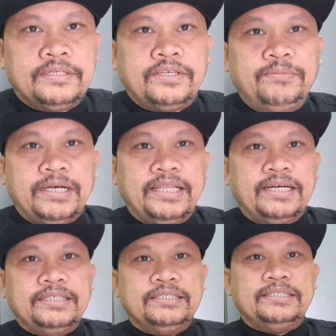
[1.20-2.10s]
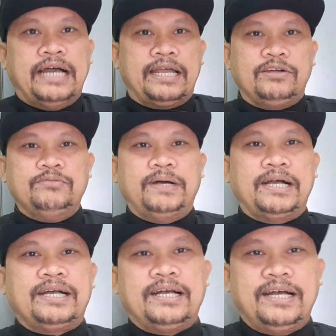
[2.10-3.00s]
So magandang araw
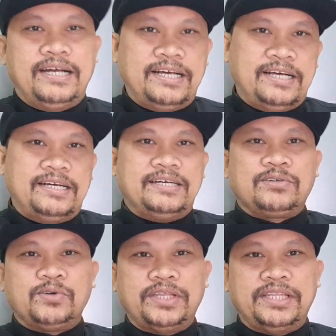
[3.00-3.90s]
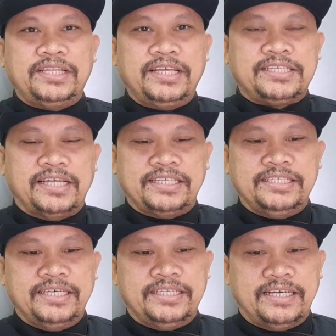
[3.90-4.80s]
mga ka-cooking techniques
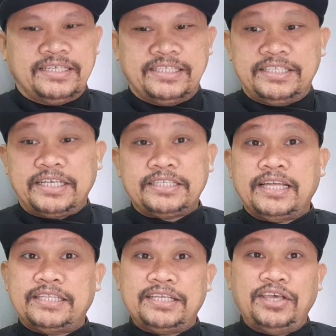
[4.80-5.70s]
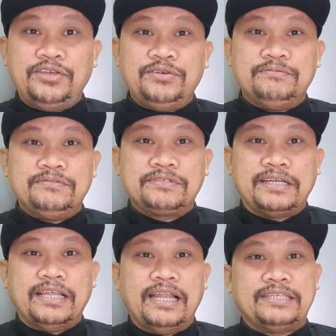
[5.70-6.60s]
natin dyan. Ang discuss natin ngayon yung
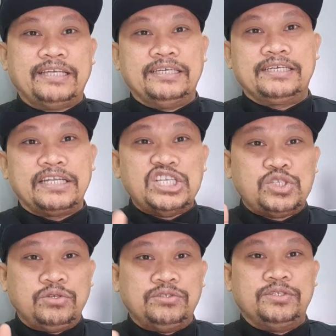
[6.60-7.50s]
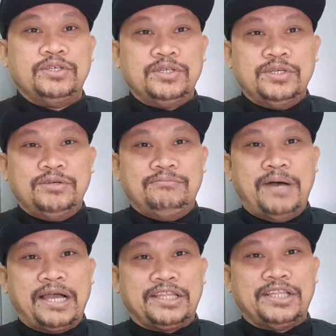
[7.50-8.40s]
kadalasang reason
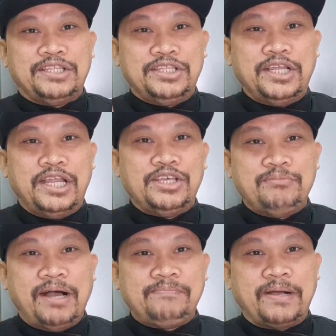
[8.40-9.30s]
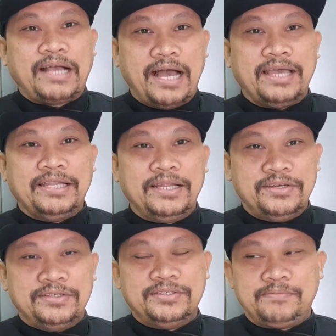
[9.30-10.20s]
bakit nadidelay yung mga pagkain
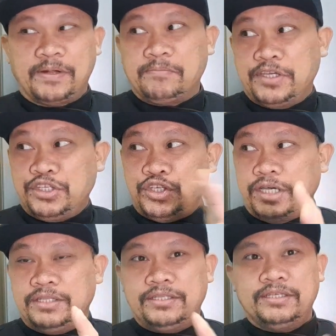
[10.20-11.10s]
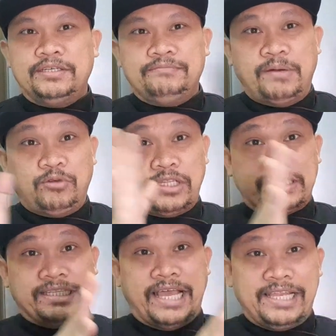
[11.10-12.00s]
ano, from kitchen papunta
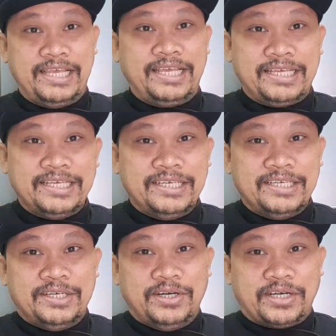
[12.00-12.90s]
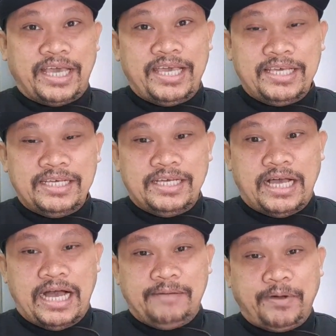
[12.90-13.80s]
sa dining. Okay?
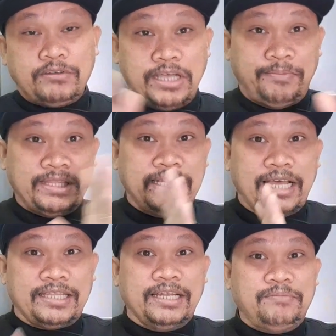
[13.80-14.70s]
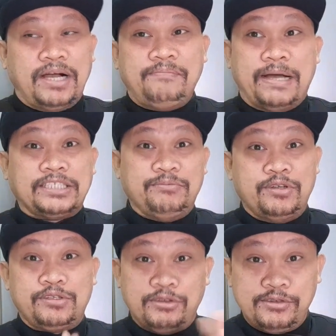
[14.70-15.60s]
Uh, pag-usapan din natin ang mga
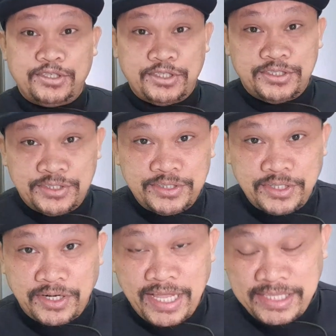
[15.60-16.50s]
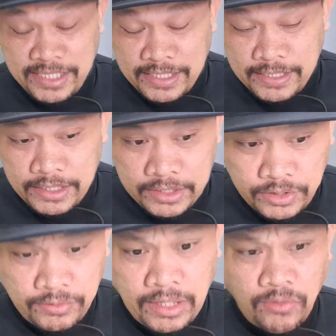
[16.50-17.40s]
possible solution. Alright?
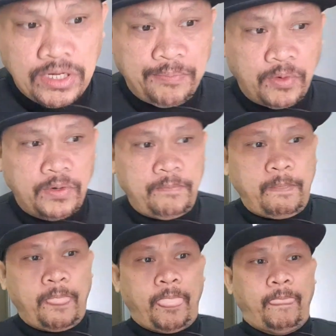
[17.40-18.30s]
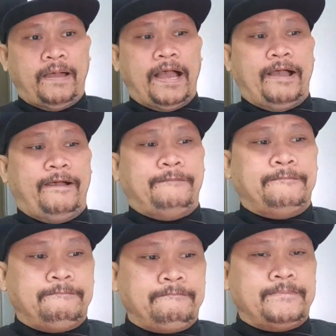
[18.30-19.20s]
So unang-una po, uh,
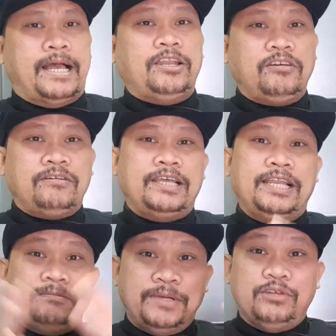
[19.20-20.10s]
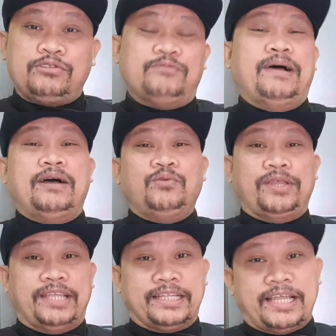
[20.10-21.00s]
anong ilang minuto ba ang
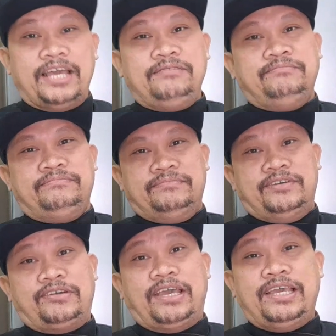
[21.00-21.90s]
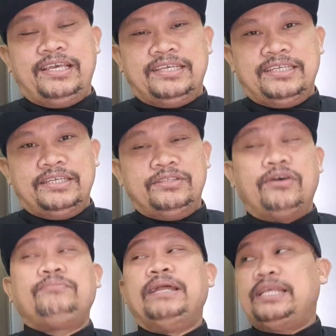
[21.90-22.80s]
waiting time? Okay?
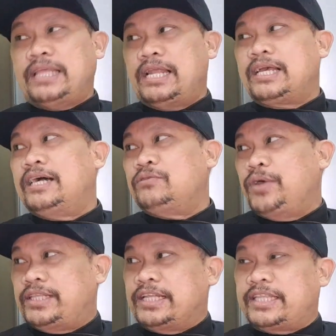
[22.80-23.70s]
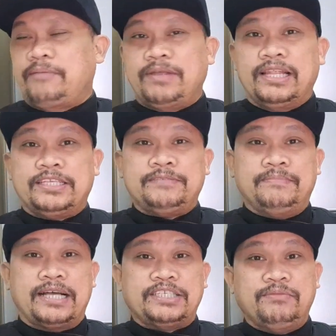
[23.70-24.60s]
Normally talaga ang waiting time is
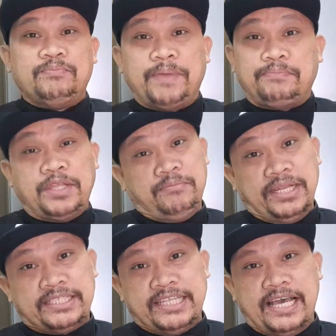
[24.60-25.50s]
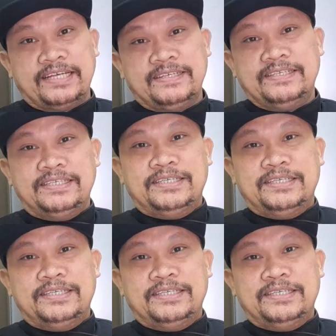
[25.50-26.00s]
maximum 15 minutes lang.